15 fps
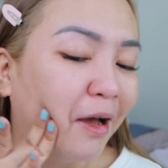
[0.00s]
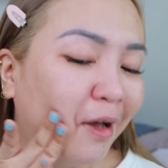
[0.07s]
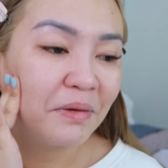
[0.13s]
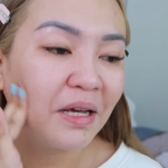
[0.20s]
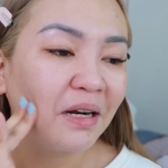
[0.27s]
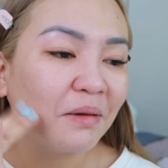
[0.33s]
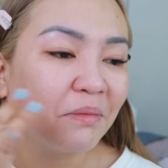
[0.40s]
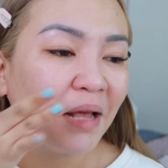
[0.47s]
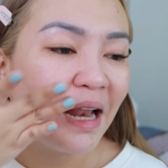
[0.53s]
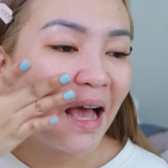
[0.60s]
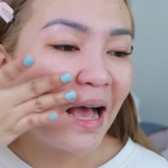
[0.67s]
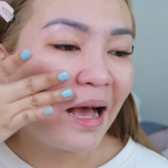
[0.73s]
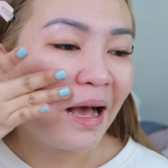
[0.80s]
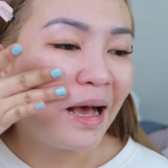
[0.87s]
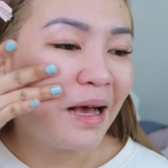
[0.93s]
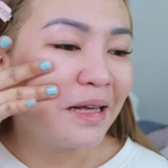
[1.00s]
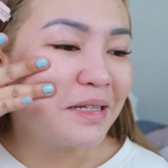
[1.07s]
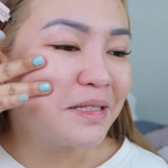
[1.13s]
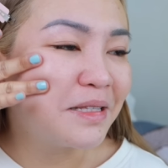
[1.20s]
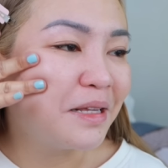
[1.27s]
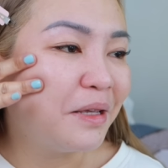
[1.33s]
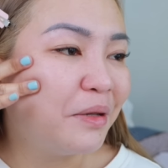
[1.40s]
Parang
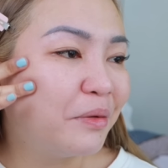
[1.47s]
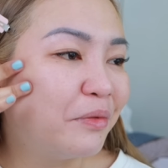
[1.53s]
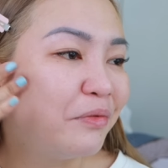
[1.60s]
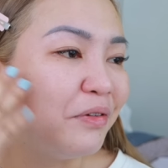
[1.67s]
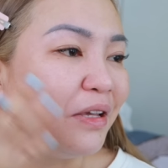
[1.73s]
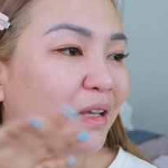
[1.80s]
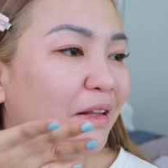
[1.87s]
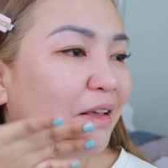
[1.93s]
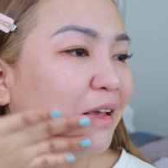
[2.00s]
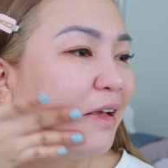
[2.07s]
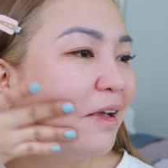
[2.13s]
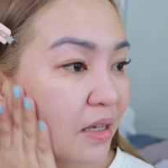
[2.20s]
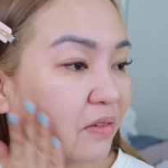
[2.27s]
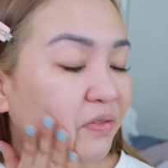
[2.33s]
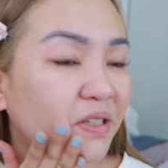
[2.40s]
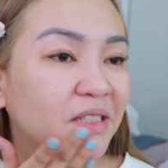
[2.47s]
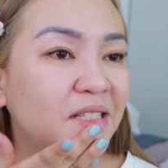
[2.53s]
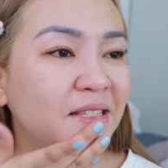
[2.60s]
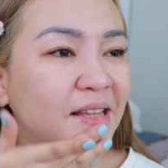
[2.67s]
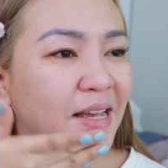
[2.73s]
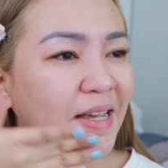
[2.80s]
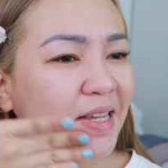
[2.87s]
malaahas na yung feeling. It
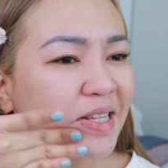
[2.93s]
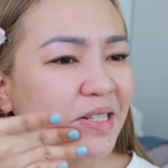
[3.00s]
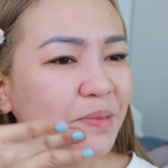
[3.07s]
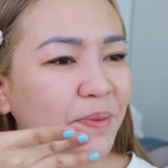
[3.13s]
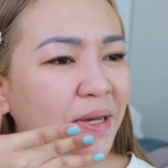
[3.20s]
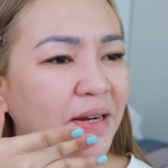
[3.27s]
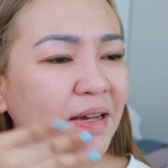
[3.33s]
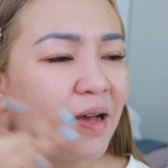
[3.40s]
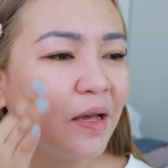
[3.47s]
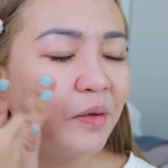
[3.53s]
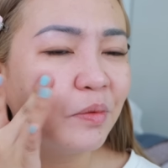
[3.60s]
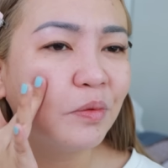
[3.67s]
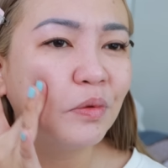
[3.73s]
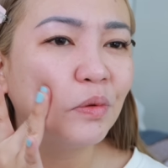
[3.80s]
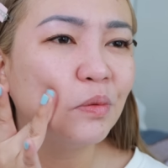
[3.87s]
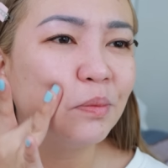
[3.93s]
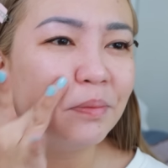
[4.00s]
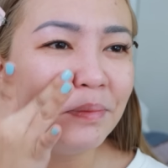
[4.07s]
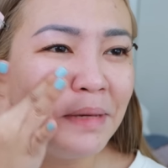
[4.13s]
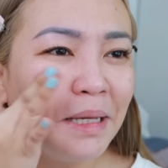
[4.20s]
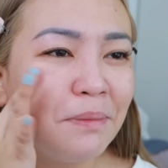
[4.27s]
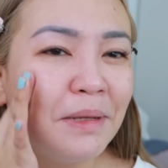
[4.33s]
feels nice. Parang ano,
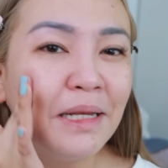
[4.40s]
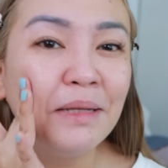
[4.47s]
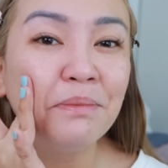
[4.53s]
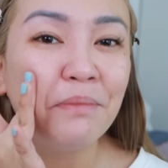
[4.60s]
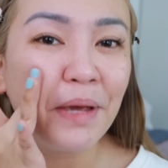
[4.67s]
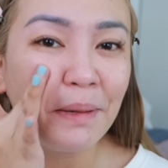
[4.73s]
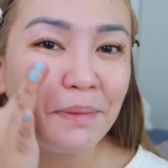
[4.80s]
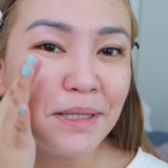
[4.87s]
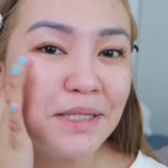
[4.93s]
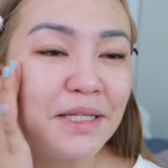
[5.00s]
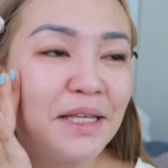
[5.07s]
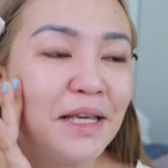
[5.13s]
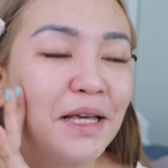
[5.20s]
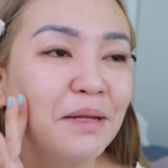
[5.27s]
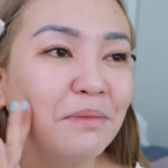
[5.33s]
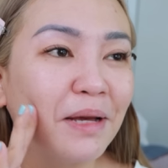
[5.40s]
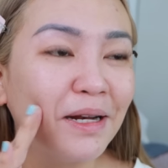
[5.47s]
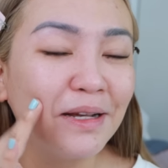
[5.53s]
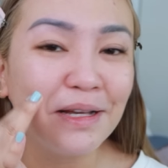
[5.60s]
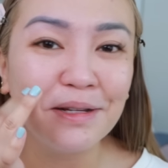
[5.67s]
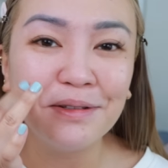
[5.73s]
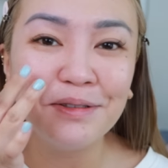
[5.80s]
Maybelline baby skin.
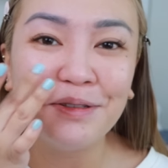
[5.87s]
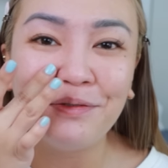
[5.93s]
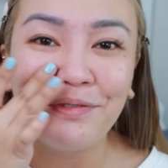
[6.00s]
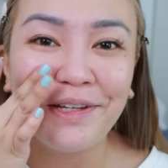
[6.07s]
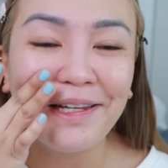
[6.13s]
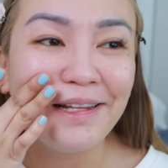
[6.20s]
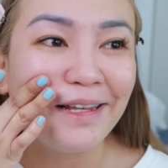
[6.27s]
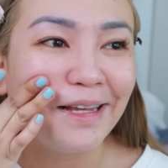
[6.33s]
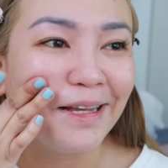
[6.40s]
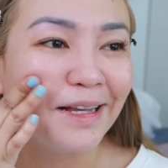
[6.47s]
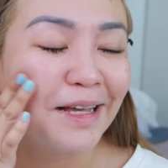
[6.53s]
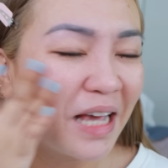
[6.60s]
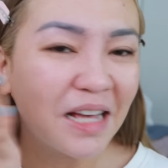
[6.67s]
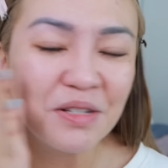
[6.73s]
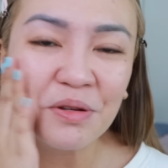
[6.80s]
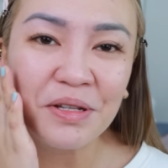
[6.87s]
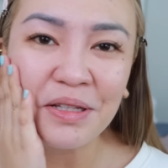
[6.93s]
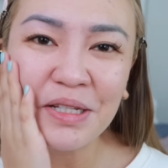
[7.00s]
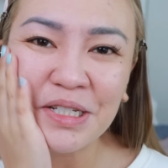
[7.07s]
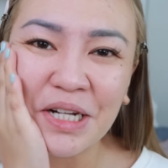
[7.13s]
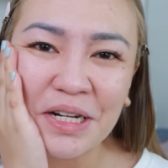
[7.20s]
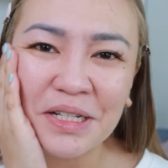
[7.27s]
Parang ganun yung feeling. Kaso
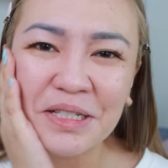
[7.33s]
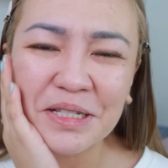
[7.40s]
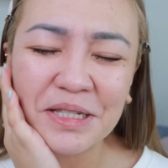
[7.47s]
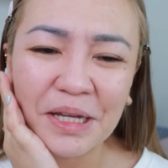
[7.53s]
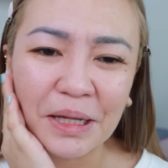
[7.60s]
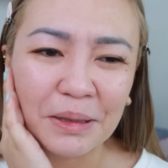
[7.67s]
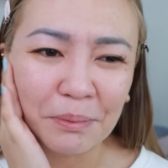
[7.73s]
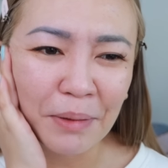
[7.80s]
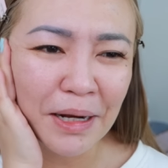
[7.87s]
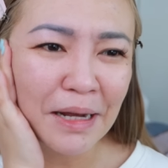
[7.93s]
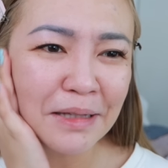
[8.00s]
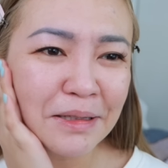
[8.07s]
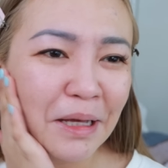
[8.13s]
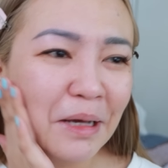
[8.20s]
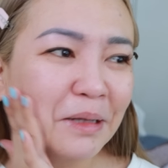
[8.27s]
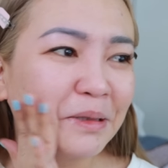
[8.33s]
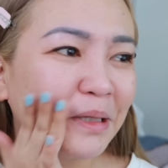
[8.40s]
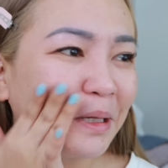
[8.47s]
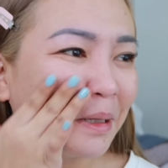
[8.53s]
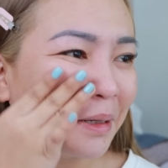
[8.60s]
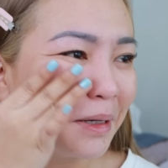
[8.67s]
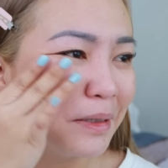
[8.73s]
hindi siya nagsiset. Parang ang tagal niya
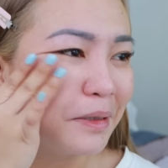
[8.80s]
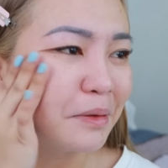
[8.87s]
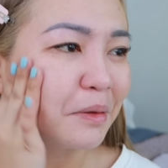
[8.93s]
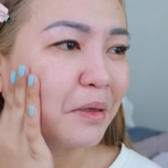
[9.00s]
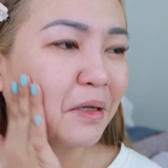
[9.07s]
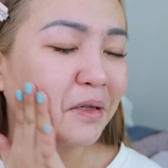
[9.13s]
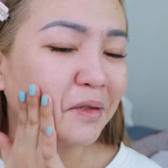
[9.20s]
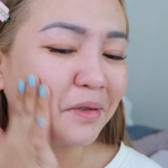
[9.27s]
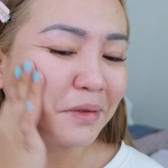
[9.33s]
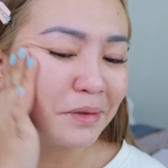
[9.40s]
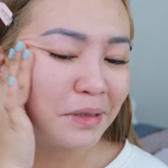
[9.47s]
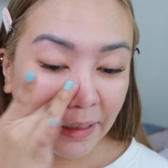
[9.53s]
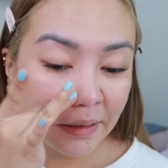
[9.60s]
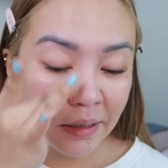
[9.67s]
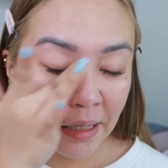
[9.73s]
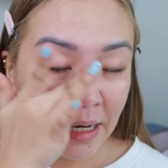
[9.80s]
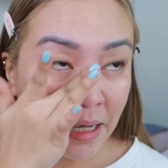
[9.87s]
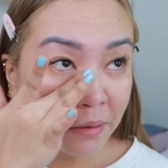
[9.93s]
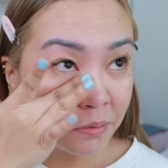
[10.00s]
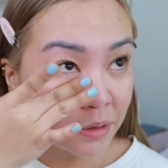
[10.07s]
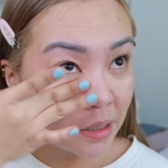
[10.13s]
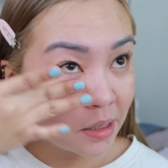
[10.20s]
ng ganito-ganito. And
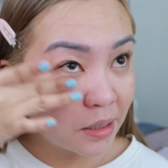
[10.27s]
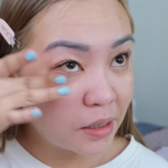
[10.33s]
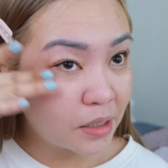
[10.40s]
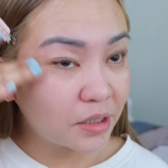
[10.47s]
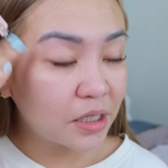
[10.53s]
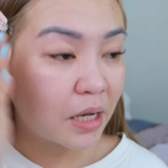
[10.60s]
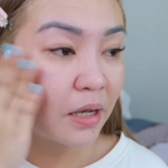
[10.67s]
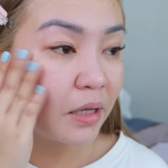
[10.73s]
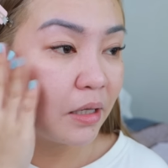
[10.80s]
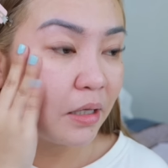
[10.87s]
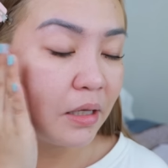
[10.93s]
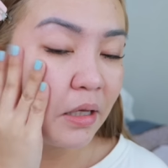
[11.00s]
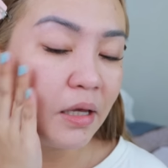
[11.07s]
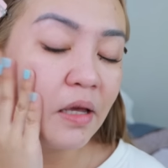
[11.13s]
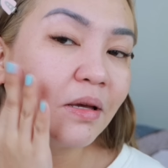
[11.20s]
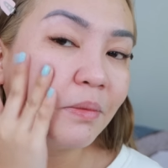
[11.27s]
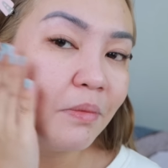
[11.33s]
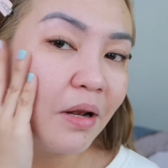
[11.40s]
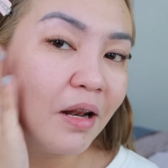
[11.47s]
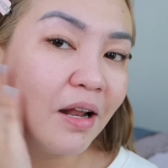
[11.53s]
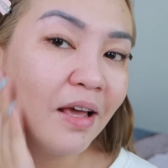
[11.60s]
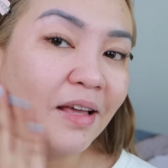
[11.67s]
kailangan mo talaga siyang
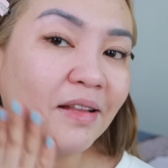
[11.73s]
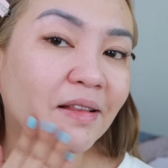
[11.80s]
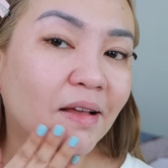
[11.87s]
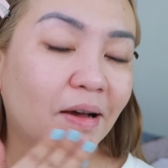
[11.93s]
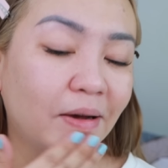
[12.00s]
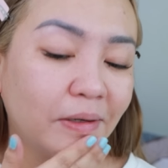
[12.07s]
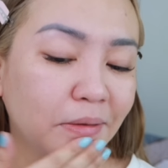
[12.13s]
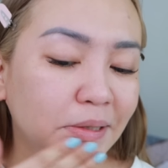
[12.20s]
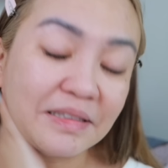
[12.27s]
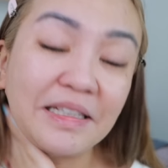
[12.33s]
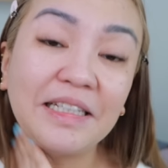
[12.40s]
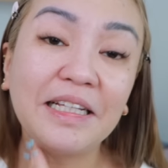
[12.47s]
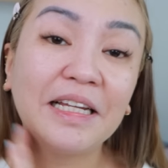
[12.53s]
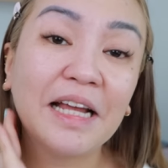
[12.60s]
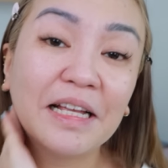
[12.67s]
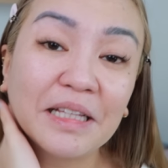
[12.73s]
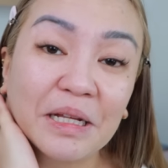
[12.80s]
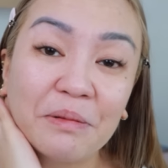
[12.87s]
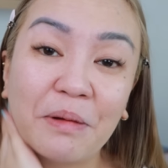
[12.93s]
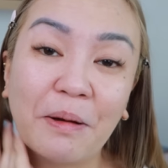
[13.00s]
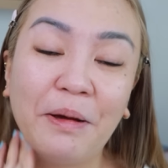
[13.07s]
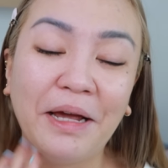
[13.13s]
i-blend out. Tingnan natin
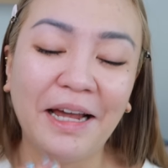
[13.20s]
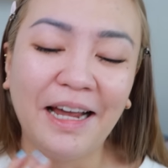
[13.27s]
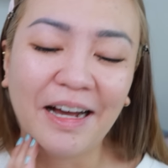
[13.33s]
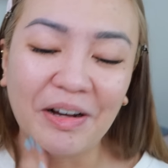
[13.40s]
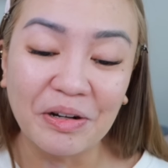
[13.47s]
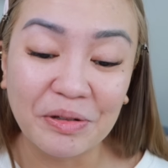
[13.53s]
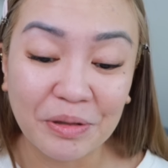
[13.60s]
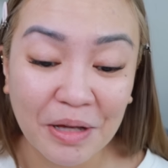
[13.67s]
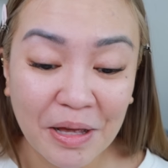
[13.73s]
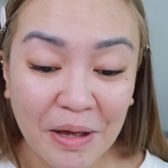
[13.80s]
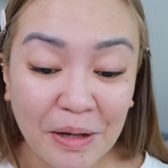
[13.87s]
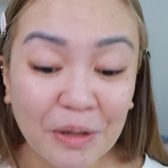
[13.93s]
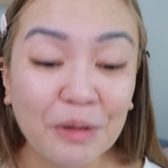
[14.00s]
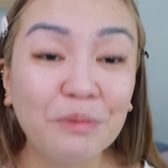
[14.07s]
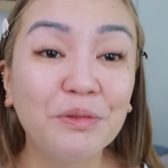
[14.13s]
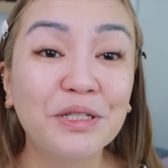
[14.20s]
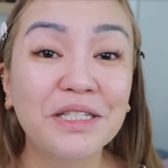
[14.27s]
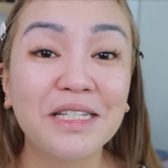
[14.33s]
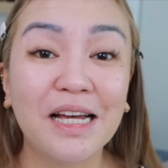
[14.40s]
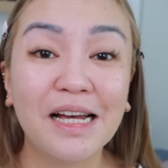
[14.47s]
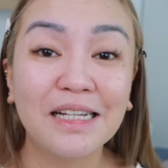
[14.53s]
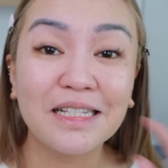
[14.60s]
mamaya kung
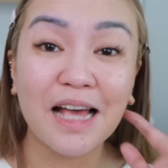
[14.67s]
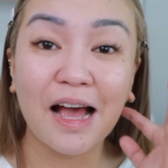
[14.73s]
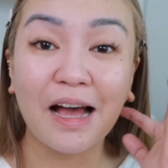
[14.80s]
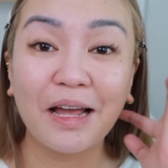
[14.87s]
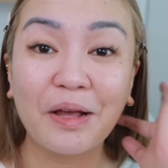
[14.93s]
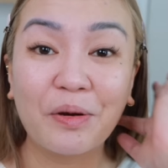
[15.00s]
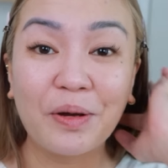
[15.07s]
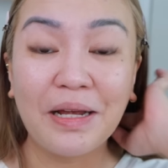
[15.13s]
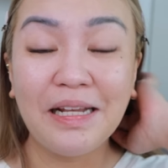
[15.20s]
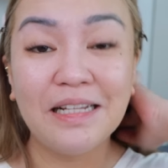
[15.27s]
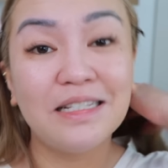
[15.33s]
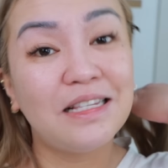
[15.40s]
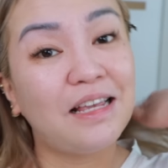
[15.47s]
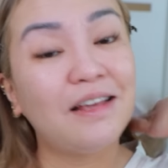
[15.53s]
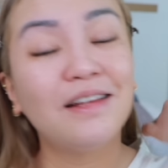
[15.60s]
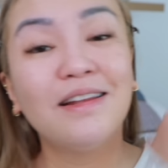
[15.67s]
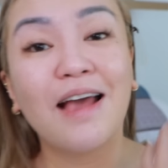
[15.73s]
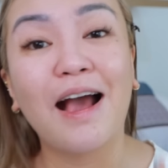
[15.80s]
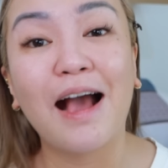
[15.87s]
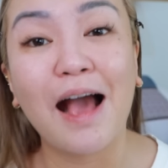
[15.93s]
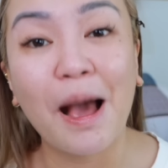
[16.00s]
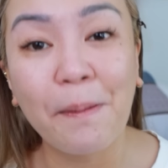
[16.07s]
kumusta sa aking oily skin
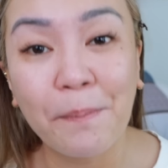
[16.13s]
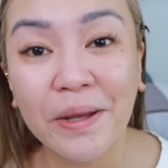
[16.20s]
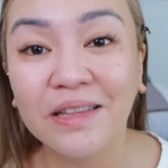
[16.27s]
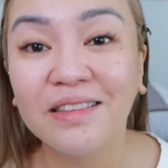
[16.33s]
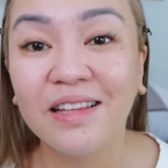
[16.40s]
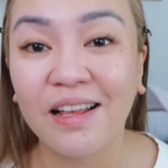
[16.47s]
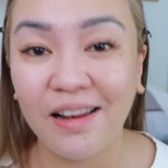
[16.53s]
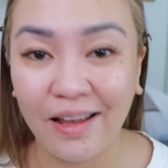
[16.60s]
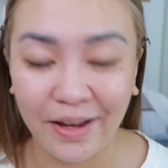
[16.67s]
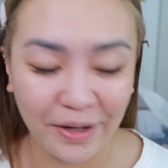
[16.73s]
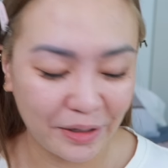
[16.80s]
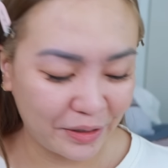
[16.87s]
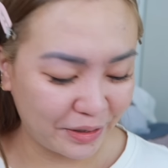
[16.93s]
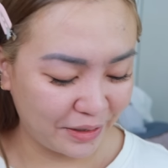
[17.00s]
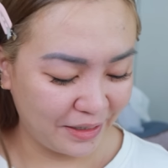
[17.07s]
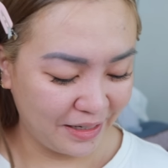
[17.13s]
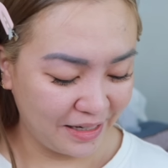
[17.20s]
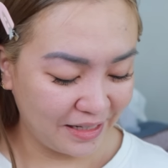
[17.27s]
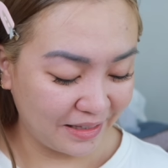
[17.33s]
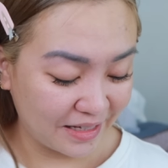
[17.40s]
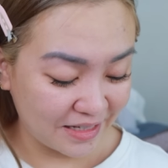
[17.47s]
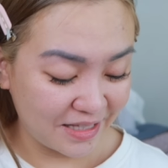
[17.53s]
ang apat na layer layer
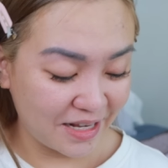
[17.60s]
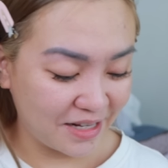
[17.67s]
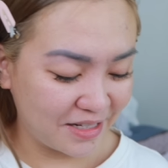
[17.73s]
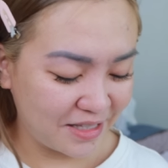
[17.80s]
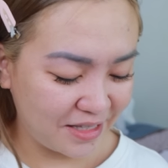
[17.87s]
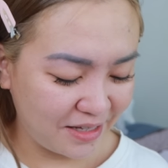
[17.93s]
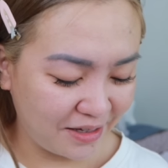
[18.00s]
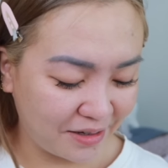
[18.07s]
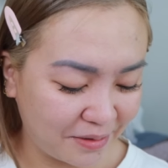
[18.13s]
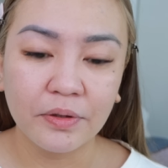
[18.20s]
ng sunstick.